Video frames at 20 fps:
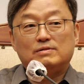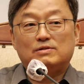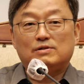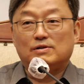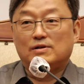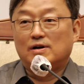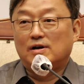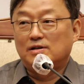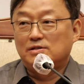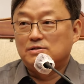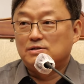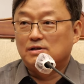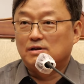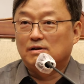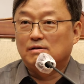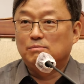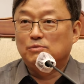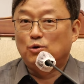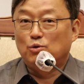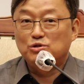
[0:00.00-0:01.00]
제가
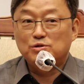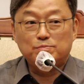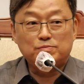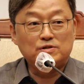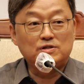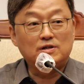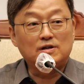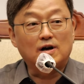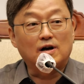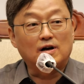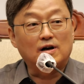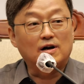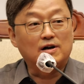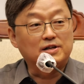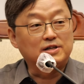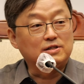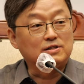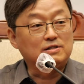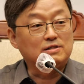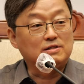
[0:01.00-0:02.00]
이제 뭐 50분이나
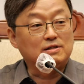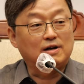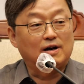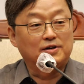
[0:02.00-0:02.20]
가까이